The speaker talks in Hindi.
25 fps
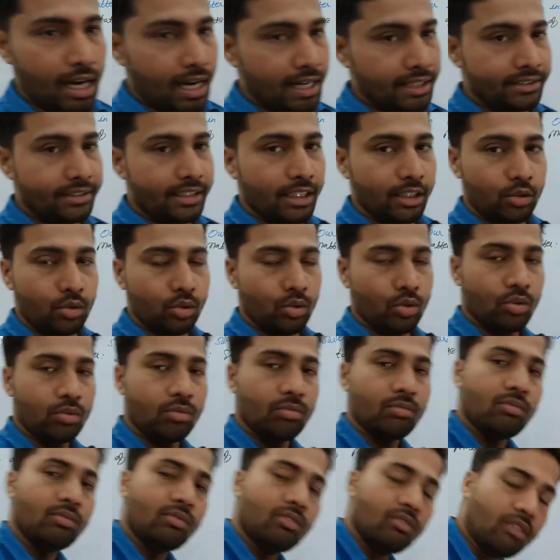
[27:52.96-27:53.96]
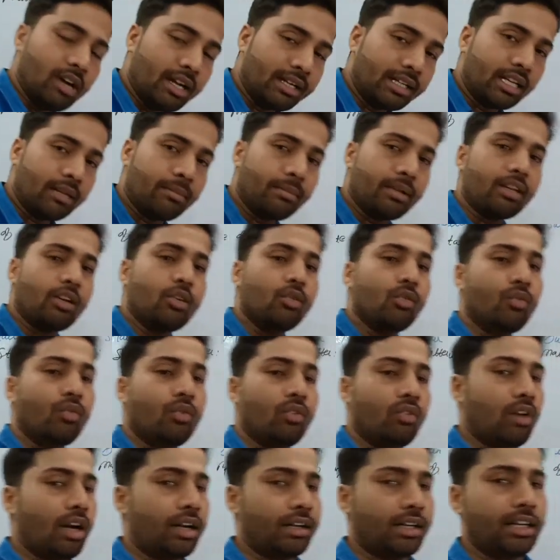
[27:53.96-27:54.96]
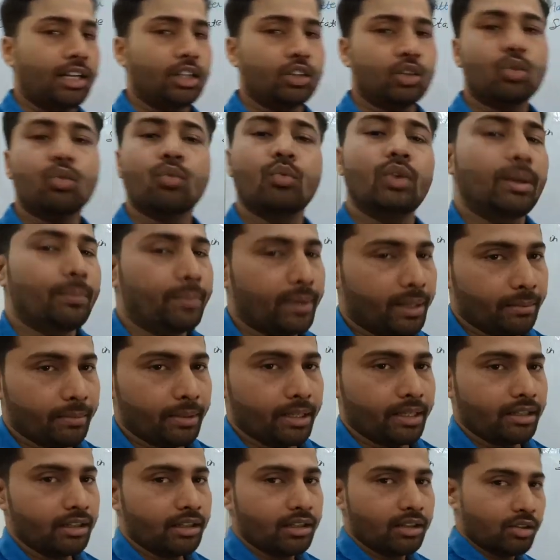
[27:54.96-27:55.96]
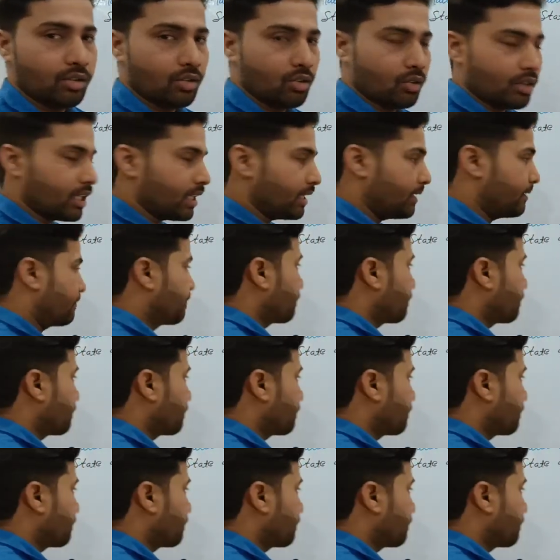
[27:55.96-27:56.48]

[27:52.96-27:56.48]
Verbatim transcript: आइस है तो वाटर में वाटर है तो वेपर में ओके